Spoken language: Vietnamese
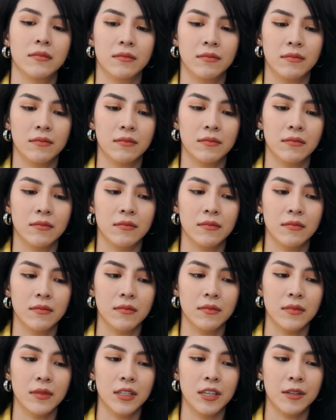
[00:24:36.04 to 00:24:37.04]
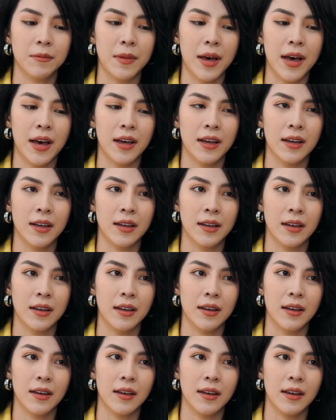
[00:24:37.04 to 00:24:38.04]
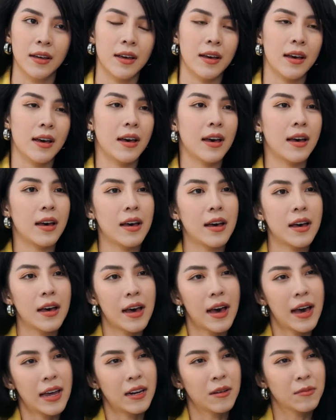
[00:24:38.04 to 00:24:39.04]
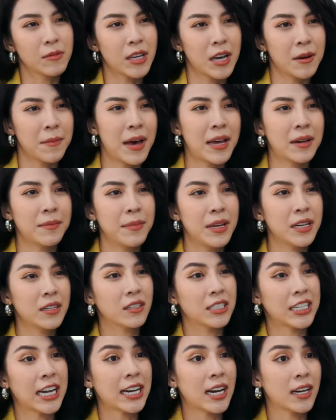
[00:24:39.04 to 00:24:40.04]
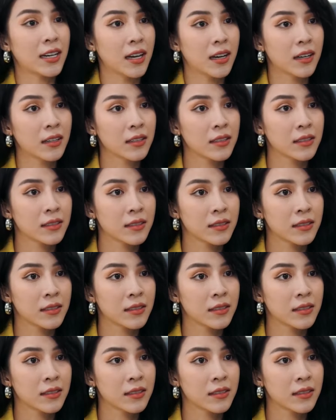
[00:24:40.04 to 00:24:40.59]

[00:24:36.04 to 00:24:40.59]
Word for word: ừ, Nhưng mà Anh không sợ ba anh biết rồi trách anh hả